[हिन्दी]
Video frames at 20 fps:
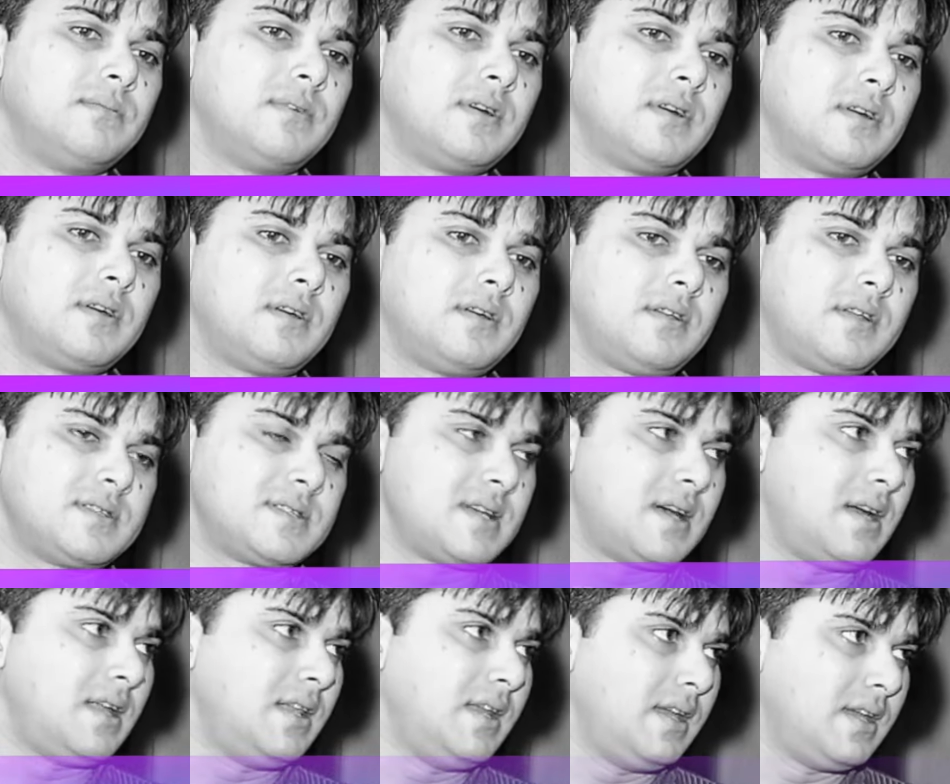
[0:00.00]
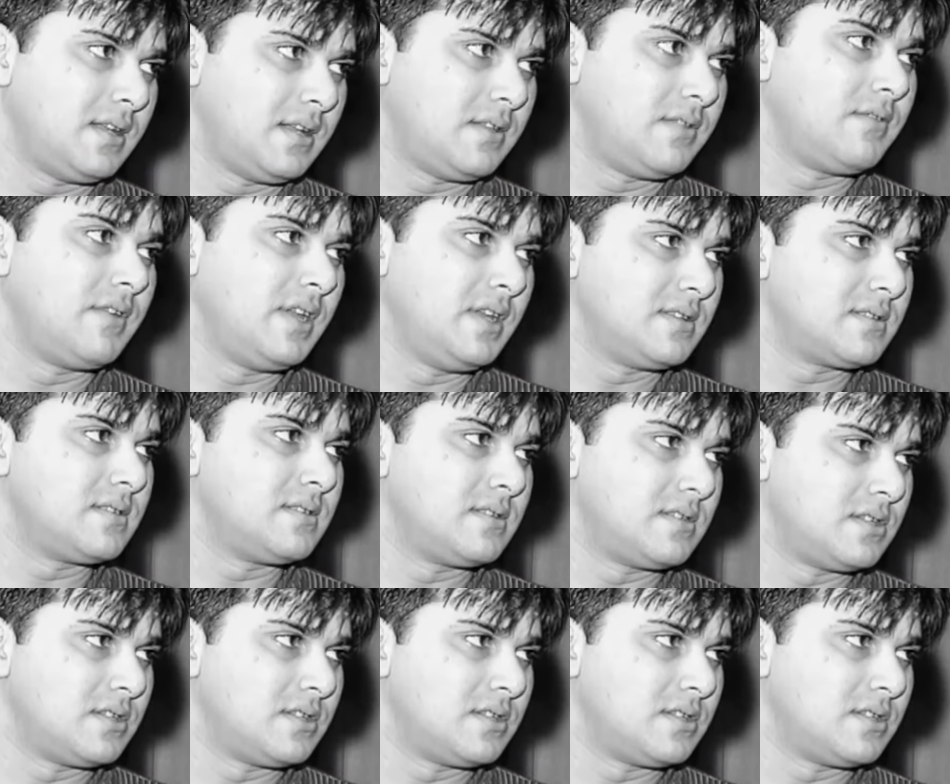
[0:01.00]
रज़ा अली एंड इद्रीस